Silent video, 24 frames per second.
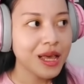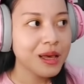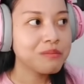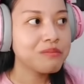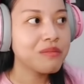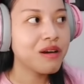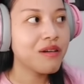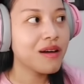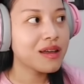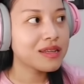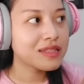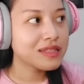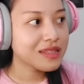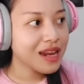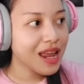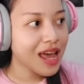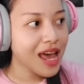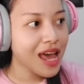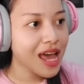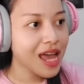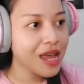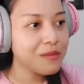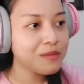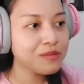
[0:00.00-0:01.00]
Bawa
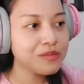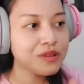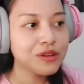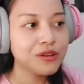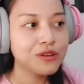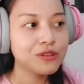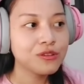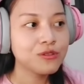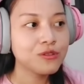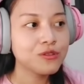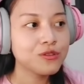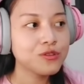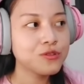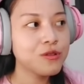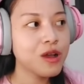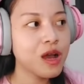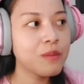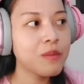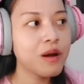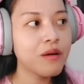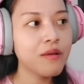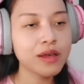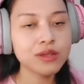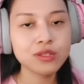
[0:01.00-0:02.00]
slime, terus
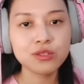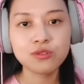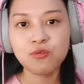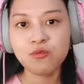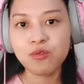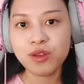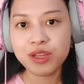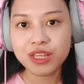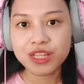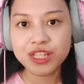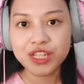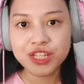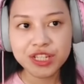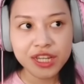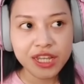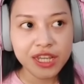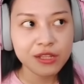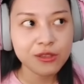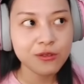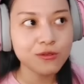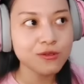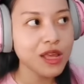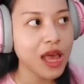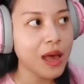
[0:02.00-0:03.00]
juga bawa
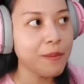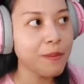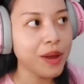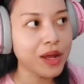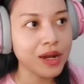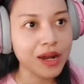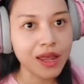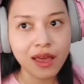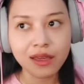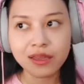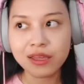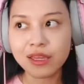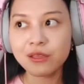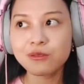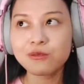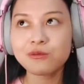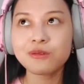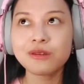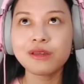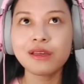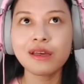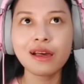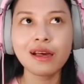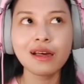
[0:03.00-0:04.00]
squishy, terus apa lagi
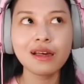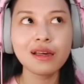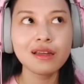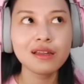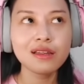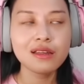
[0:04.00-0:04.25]
tuh ya.